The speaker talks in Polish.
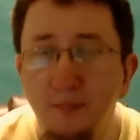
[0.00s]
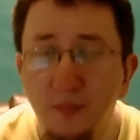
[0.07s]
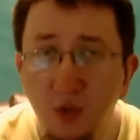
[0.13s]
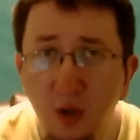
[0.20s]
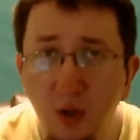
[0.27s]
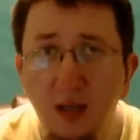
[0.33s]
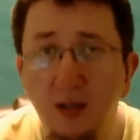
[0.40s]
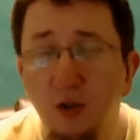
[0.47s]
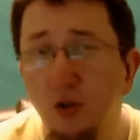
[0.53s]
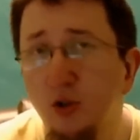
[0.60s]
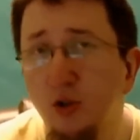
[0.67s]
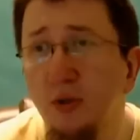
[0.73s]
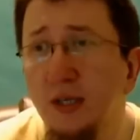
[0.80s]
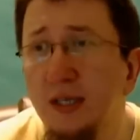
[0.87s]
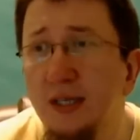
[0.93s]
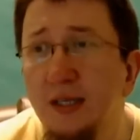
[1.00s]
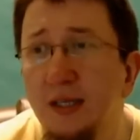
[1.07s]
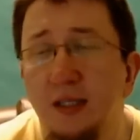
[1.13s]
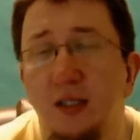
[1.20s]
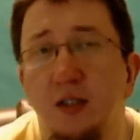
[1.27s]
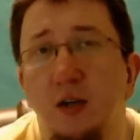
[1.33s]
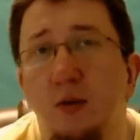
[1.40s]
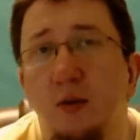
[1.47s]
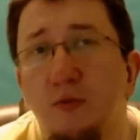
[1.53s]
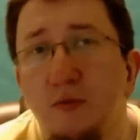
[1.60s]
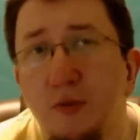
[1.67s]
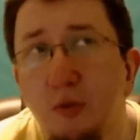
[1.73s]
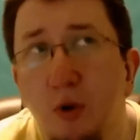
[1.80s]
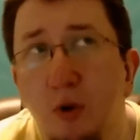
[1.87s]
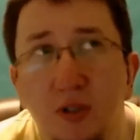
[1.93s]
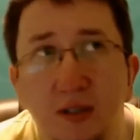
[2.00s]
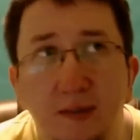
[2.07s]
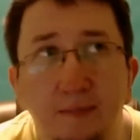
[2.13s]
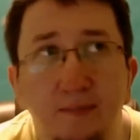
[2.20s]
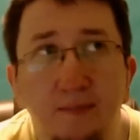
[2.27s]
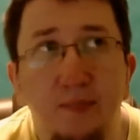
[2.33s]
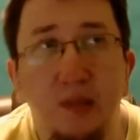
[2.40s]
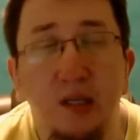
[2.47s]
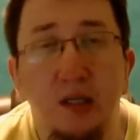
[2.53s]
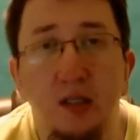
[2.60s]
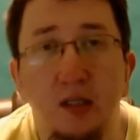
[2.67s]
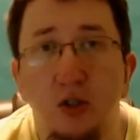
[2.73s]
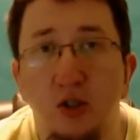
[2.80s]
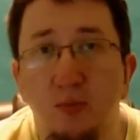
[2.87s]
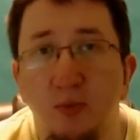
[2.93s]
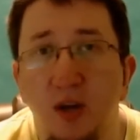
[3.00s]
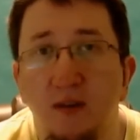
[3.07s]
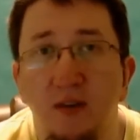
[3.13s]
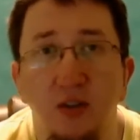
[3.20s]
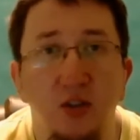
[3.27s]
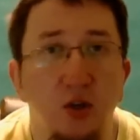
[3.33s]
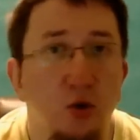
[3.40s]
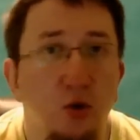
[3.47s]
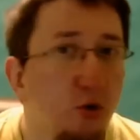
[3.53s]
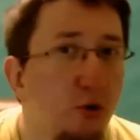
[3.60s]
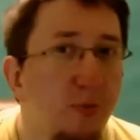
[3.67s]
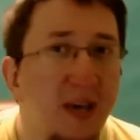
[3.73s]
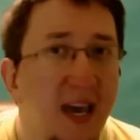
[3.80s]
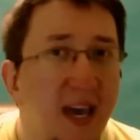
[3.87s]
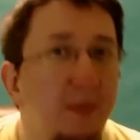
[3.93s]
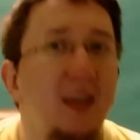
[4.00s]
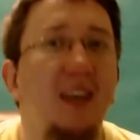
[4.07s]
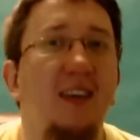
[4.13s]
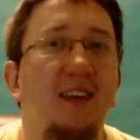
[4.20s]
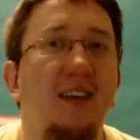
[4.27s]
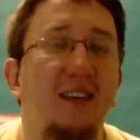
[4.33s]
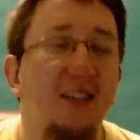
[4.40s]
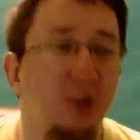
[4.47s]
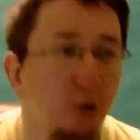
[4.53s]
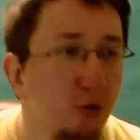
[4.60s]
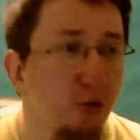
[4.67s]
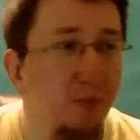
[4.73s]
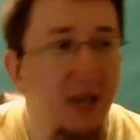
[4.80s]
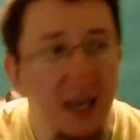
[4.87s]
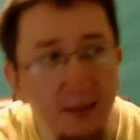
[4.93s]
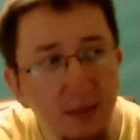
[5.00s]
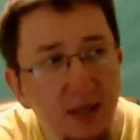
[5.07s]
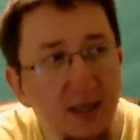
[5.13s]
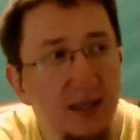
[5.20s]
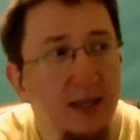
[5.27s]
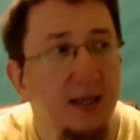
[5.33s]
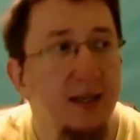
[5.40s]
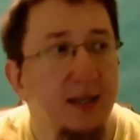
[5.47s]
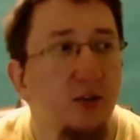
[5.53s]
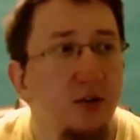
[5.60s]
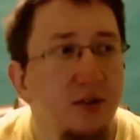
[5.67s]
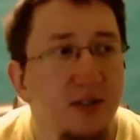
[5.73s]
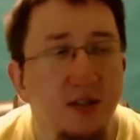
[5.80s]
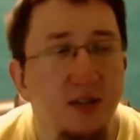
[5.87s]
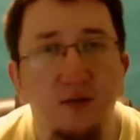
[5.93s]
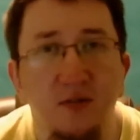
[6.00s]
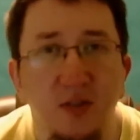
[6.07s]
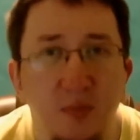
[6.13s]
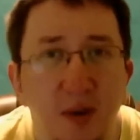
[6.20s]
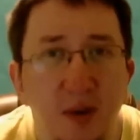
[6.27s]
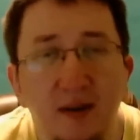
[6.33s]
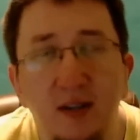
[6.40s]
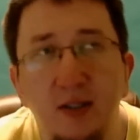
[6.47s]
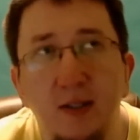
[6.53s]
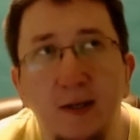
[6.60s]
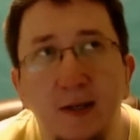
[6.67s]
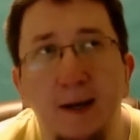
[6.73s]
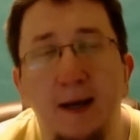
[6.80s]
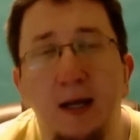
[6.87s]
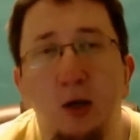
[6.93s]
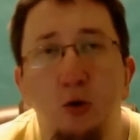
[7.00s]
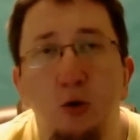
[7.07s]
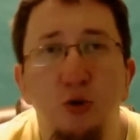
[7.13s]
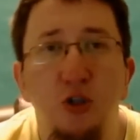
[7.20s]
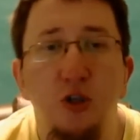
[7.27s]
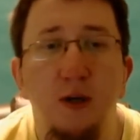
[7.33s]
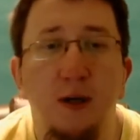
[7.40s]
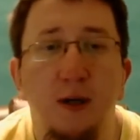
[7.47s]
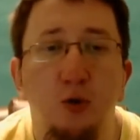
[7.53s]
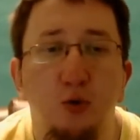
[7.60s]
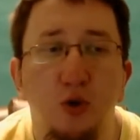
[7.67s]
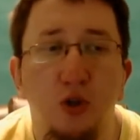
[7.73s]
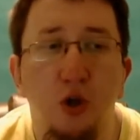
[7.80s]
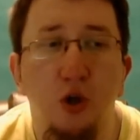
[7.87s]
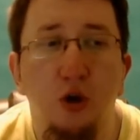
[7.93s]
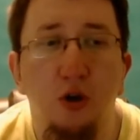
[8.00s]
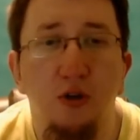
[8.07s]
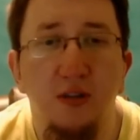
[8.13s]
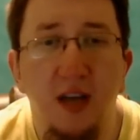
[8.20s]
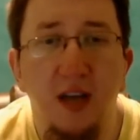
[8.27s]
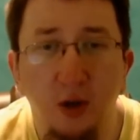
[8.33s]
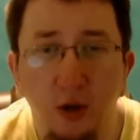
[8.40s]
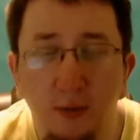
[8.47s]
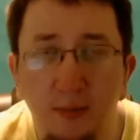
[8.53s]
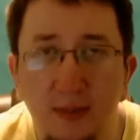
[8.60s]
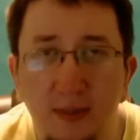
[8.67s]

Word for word: No ale gościu e, omówił o tym, że pojawia się YouTube Gaming. YouTube Gaming, no i zaczął wyśmiewać ludzi, którzy oglądają